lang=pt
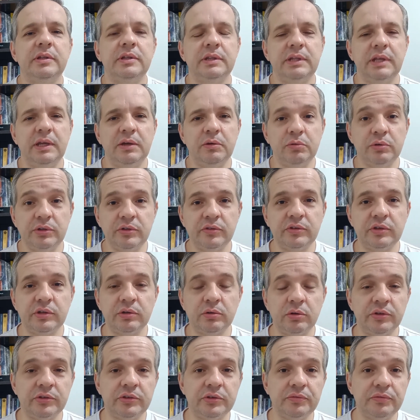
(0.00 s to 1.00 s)
tem coisas que
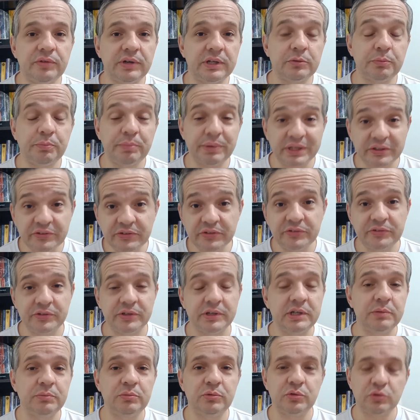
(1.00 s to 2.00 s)
nós de fato
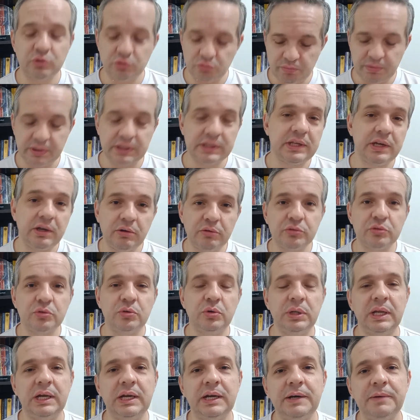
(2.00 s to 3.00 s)
precisamos, como material
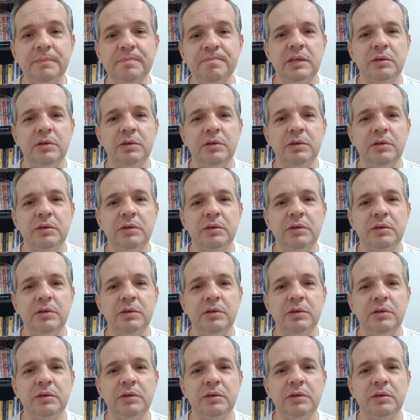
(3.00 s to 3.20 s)
escolar,